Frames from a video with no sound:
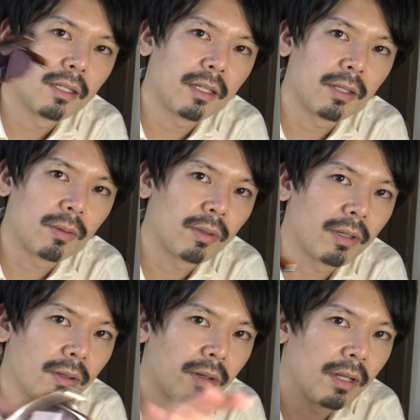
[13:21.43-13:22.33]
なんでこれ
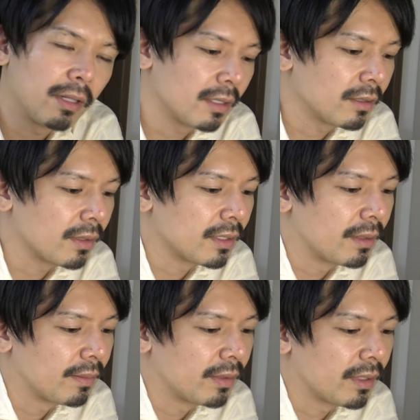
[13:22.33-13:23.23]
この辺のやつは
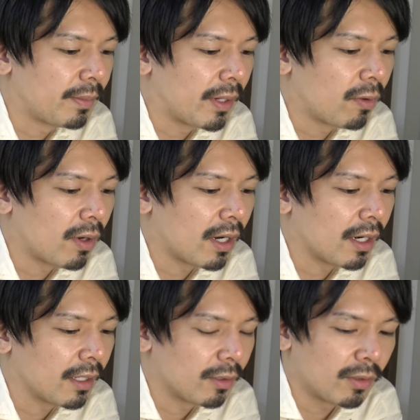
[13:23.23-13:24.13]
全部
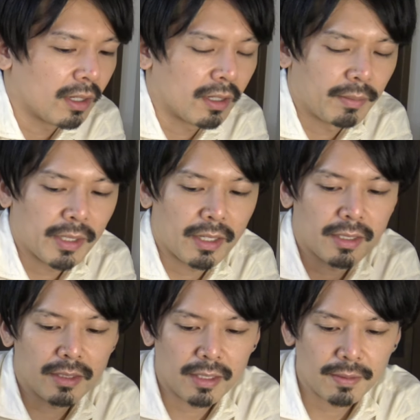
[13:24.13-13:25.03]
ベコカラーっていうだけみたいで
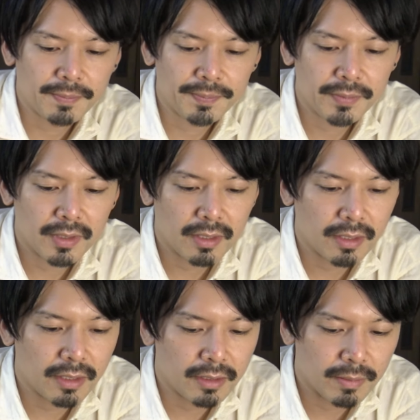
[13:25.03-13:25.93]
すね
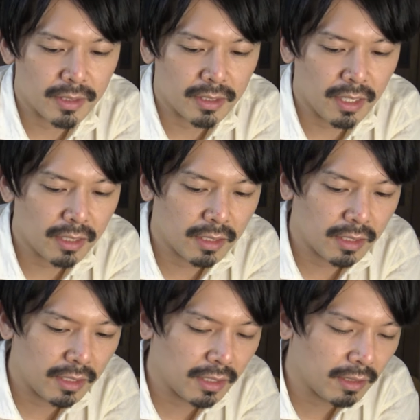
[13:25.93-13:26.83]
ですいませんさっ
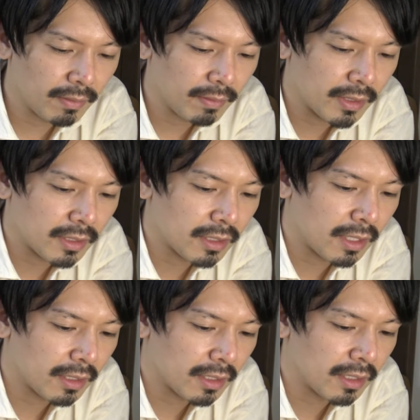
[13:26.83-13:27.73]
き
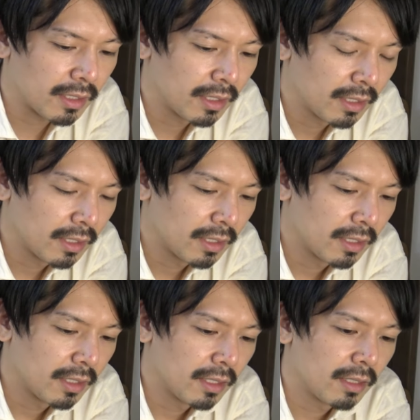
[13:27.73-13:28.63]
間違えて
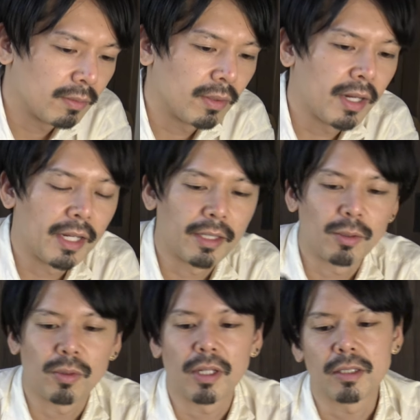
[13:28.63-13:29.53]
ブライアンっ
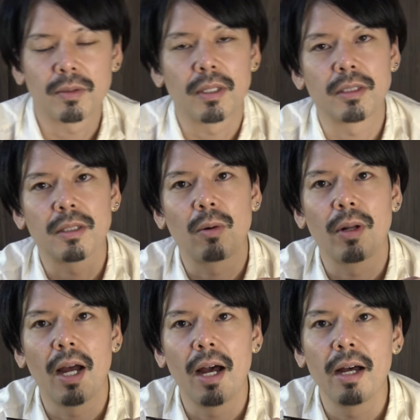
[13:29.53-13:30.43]
て言ったやつは実はこ
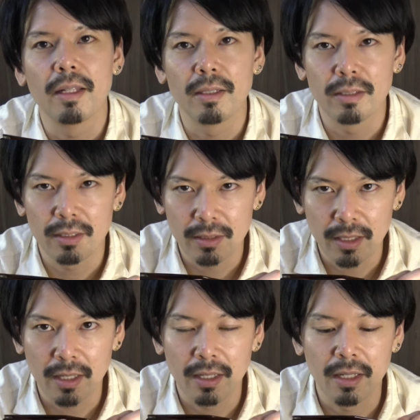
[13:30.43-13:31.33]
れアーネルです
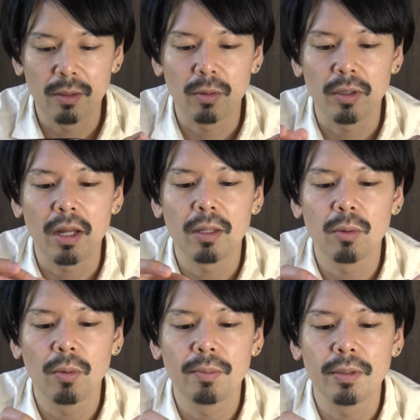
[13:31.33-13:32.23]
はいえっ、ー、と
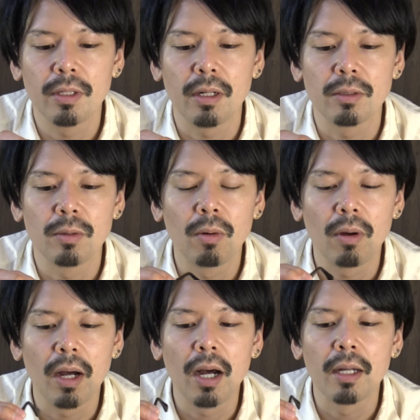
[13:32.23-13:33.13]
タートオプティカル
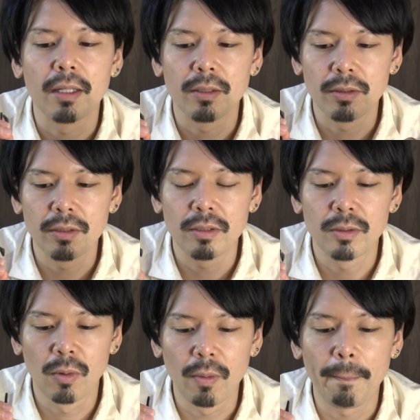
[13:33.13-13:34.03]
のアーネル
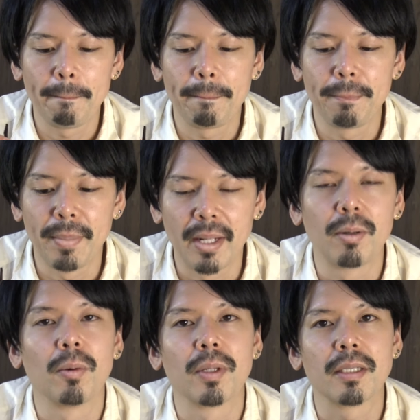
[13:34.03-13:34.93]
の別
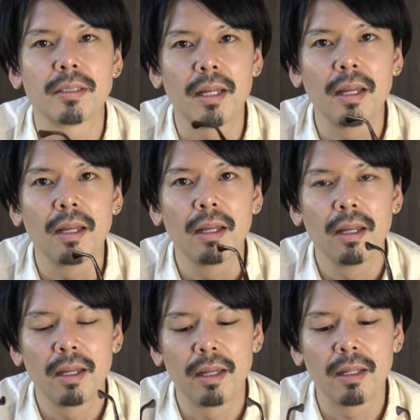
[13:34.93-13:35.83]
光ですね
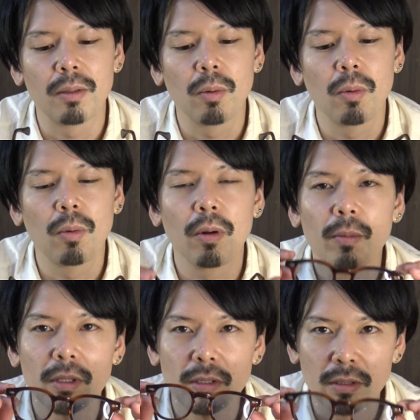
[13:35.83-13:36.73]
えっ、ー、とこれ
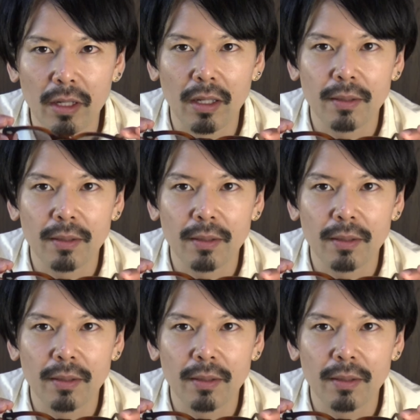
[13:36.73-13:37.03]
もですね